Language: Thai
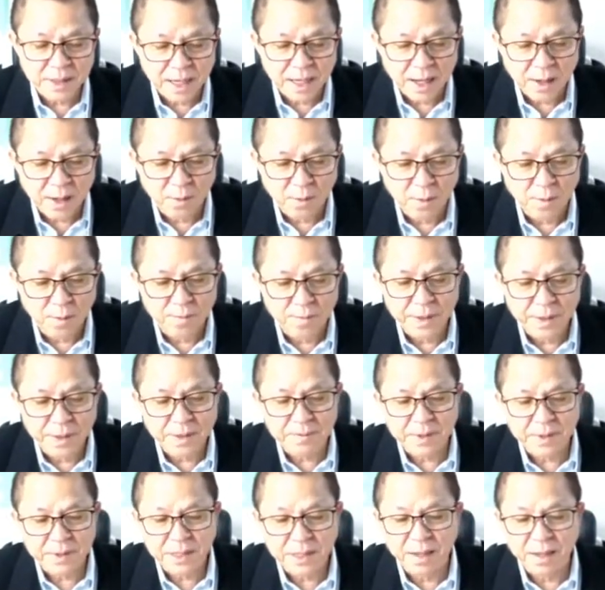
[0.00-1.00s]
คณะกรรมการ
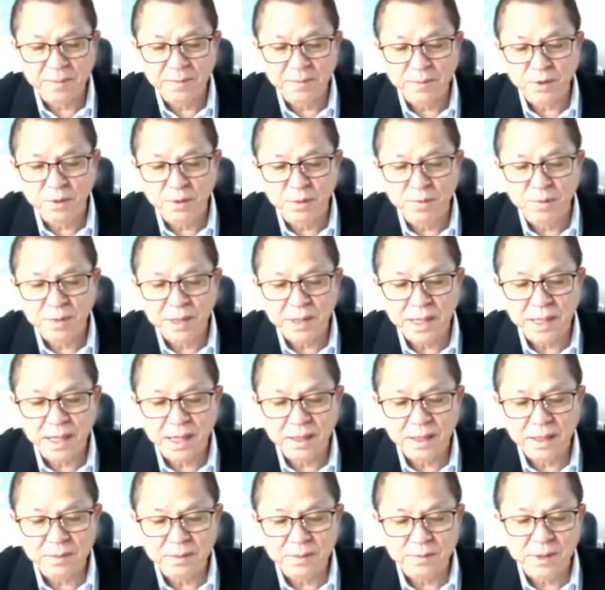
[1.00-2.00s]
นโยบายการเงิน
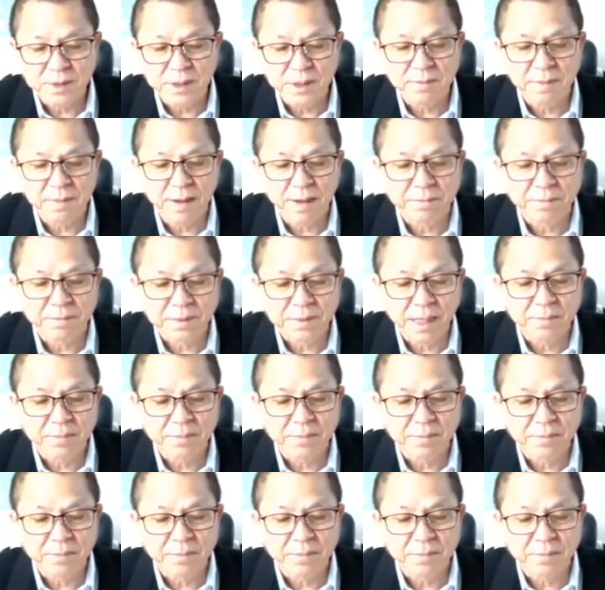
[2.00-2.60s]
หรือกนง.